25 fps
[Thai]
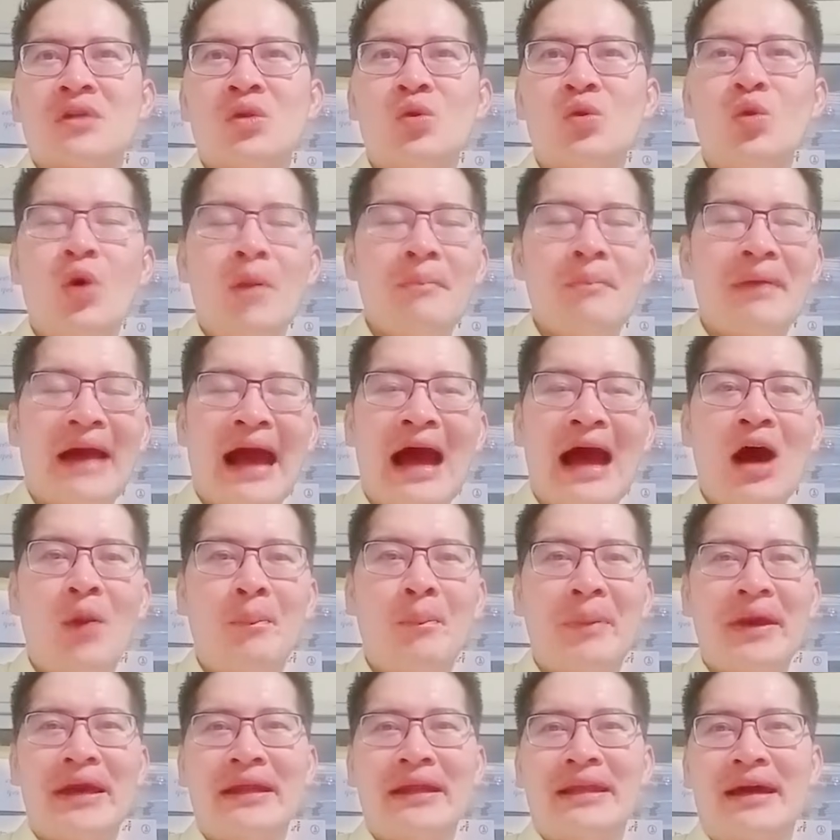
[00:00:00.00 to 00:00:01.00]
ร่วมเก้า
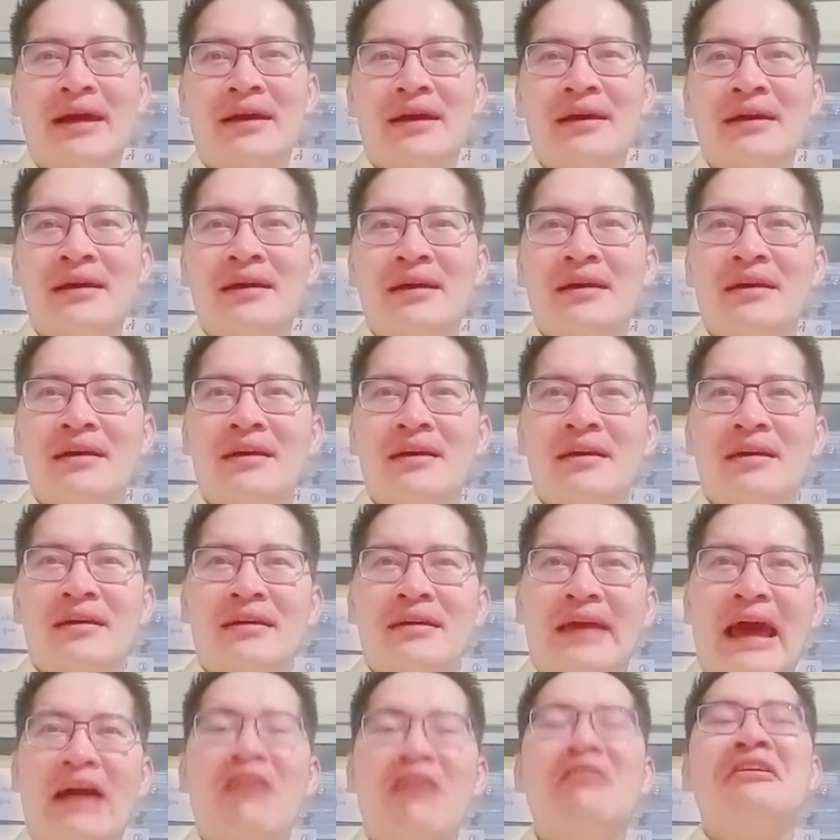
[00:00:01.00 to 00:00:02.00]
ปีเนี่ยแก
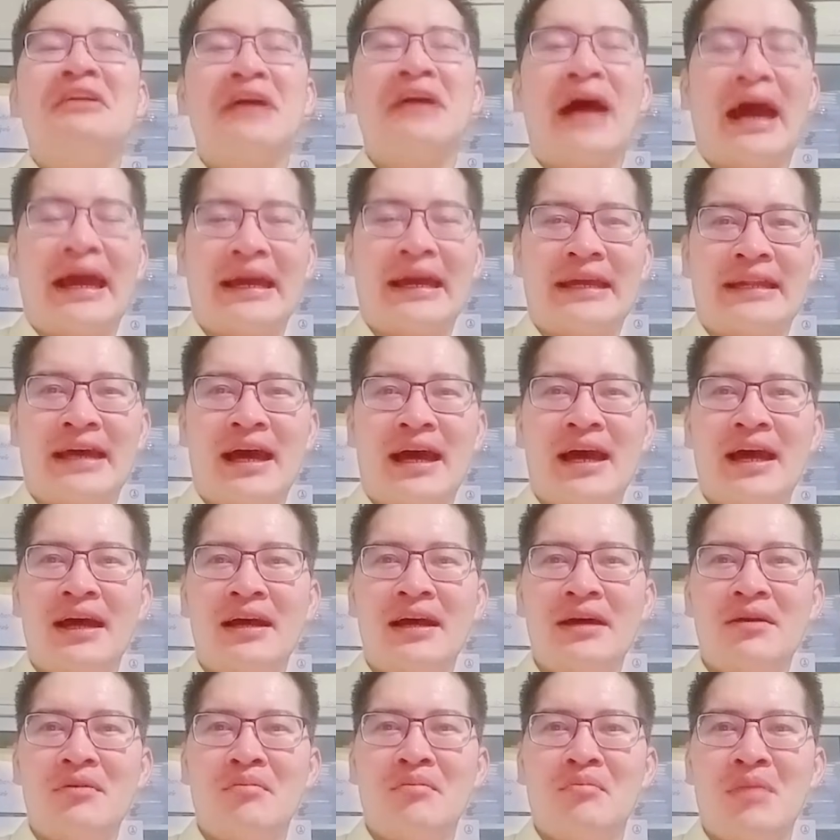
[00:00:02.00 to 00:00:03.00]
ก็เหนื่อยนะ
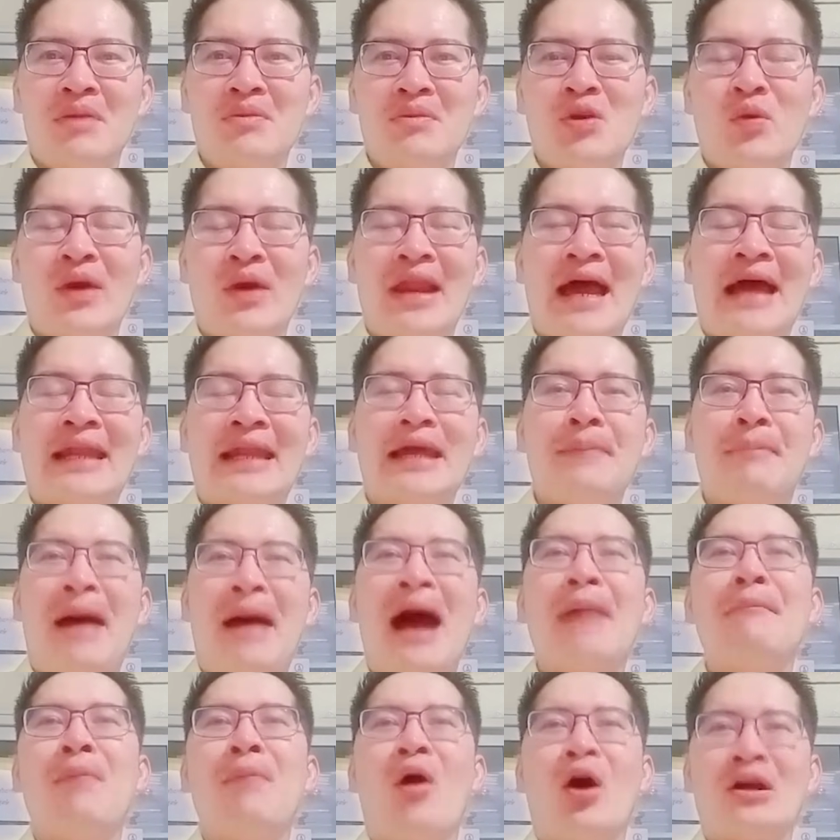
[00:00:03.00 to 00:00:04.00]
ไม่มีเวลาได้พั
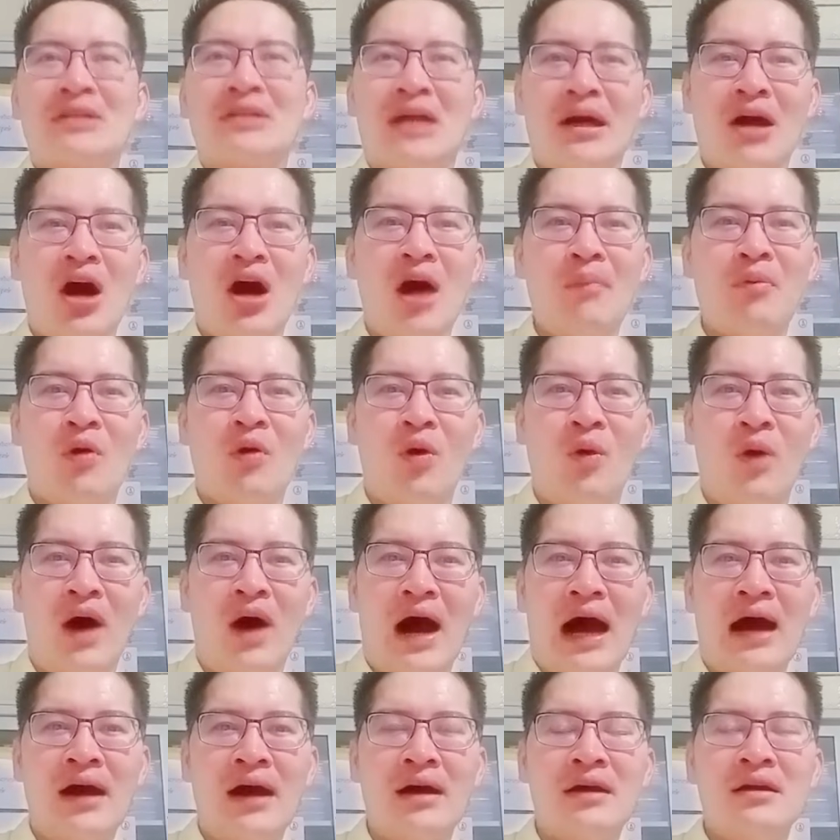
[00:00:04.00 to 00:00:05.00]
กผ่อนกับครอบครัว
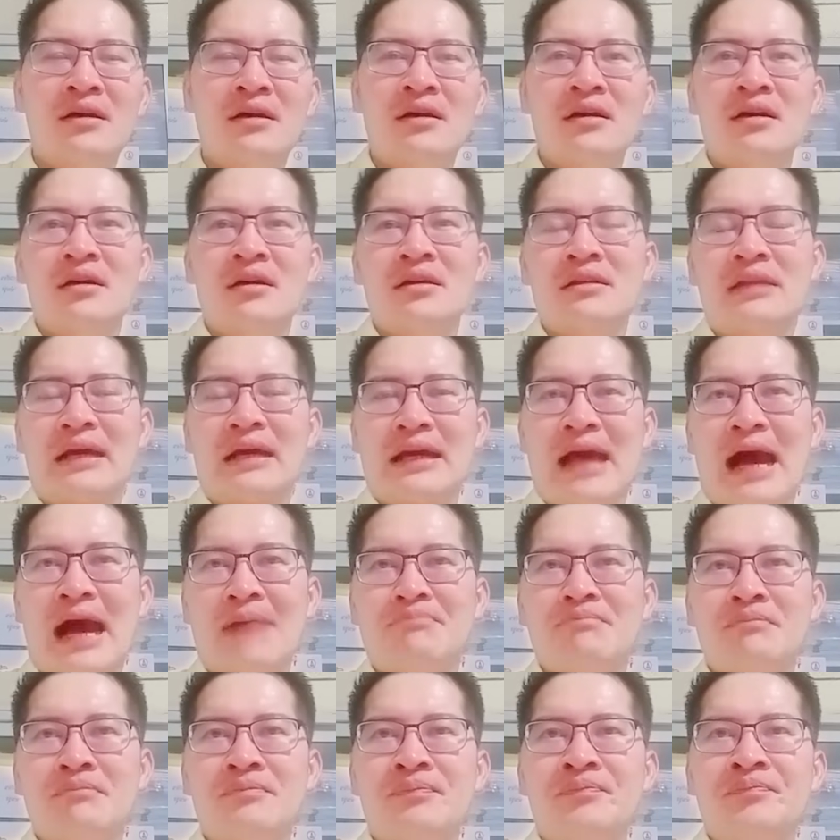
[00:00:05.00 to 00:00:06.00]
นะครับ
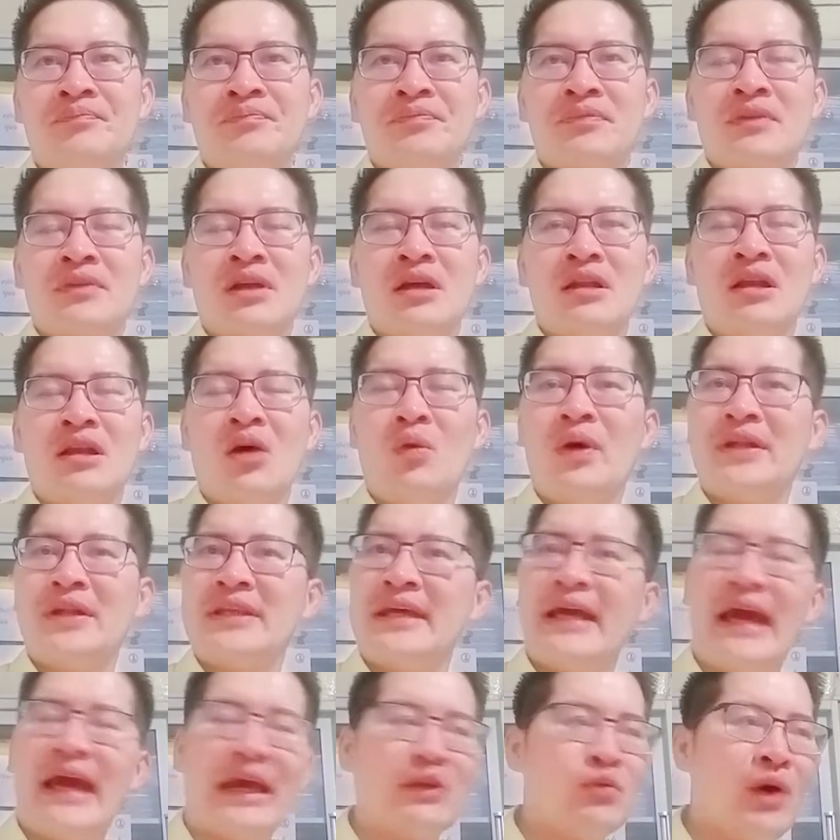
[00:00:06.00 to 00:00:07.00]
แล้ววันนี้
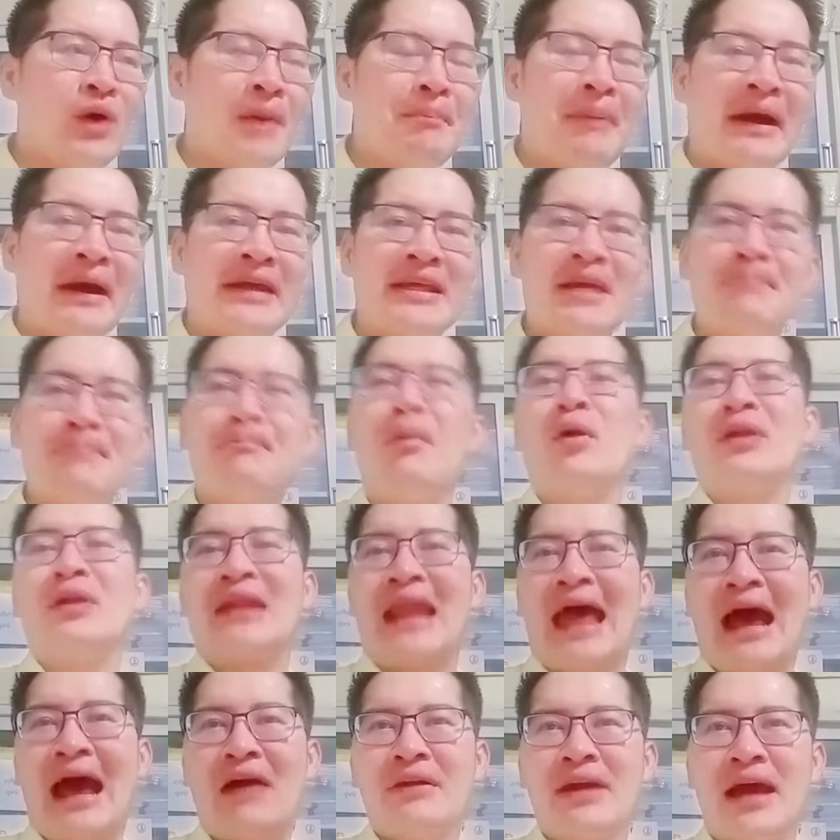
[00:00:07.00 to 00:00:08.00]
เห็นว่าไปญี่ปุ่น
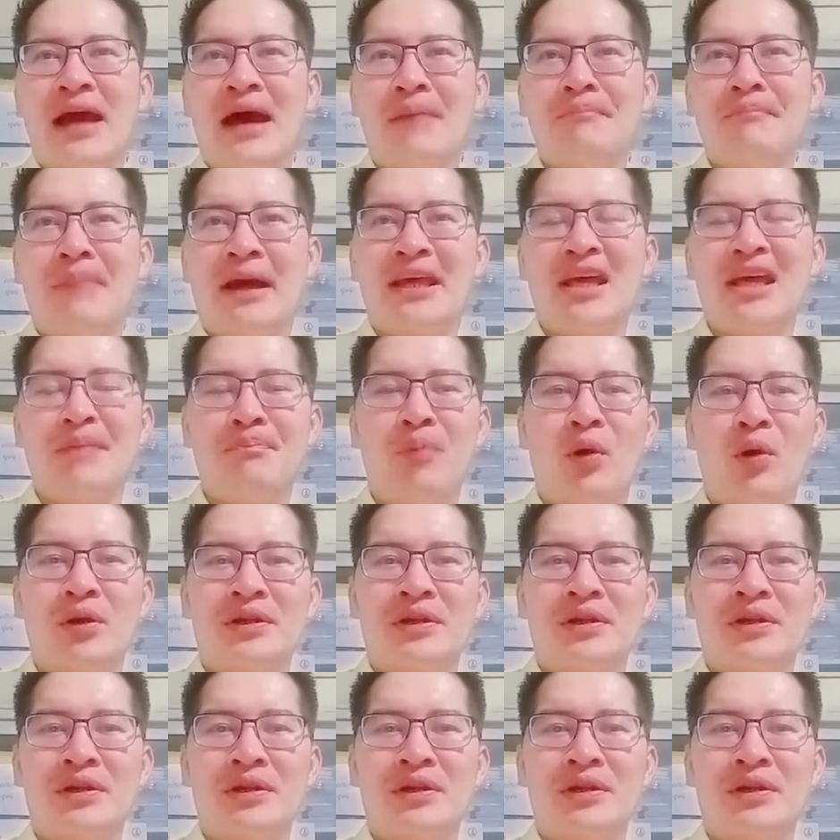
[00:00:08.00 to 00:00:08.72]
แล้วนะฮะไปญี่ปุ่น